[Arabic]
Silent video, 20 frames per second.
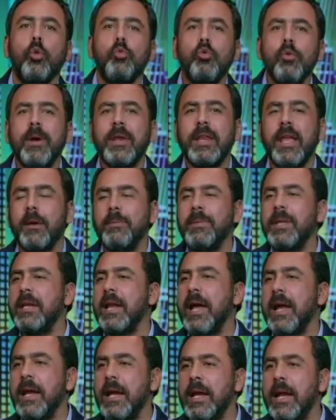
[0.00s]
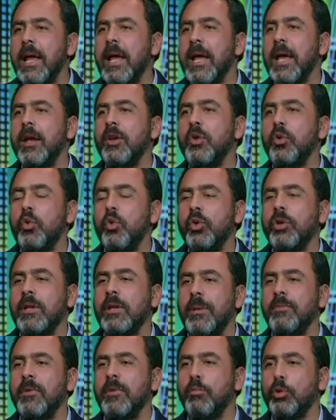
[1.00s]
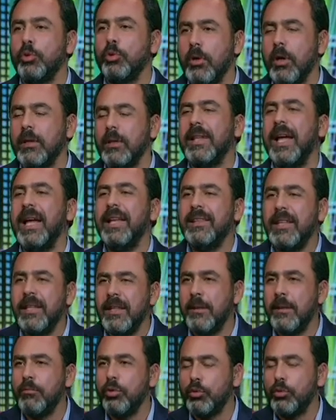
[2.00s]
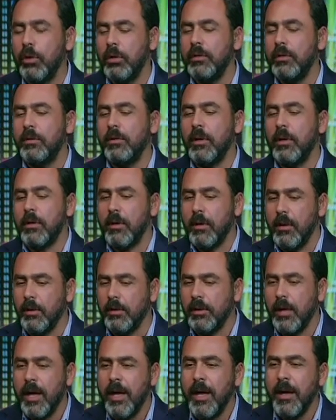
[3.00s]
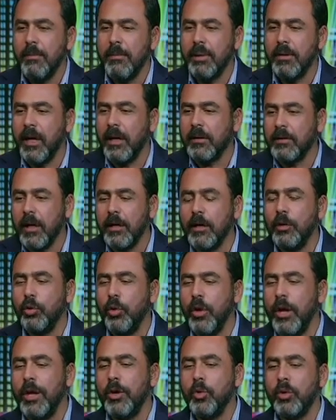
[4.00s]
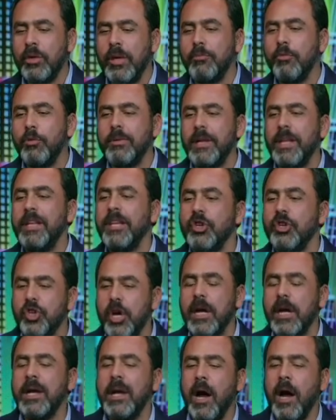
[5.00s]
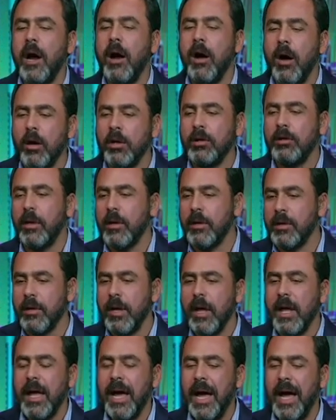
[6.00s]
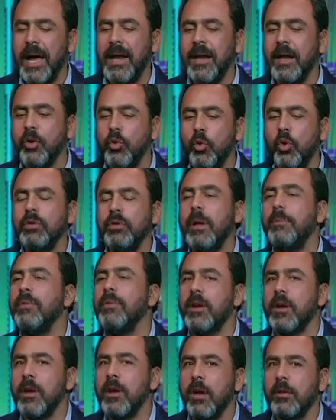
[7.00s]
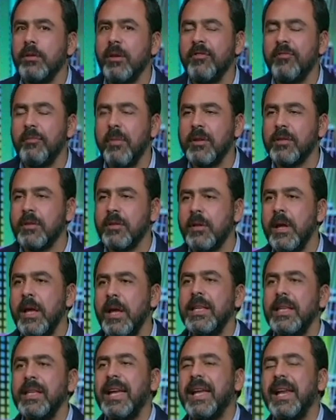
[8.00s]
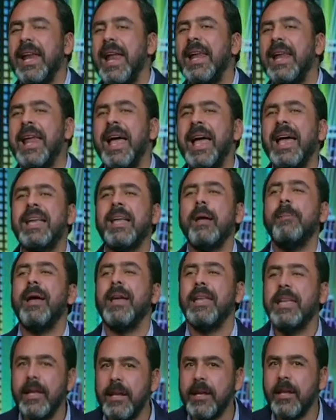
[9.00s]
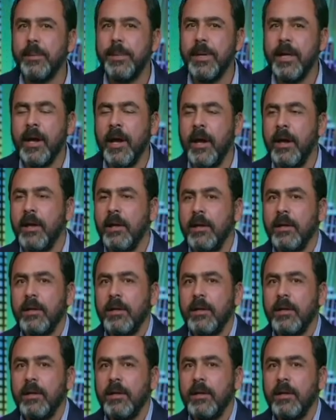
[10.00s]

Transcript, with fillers: عموما يا امينه للنوع ده من البطولات تحديدا بطولات الدراجات بتعتقدوا انه ده ممكن يشجع اكتر على النوع ده من الرياضه في مصر يخلق لها جماهير كبيره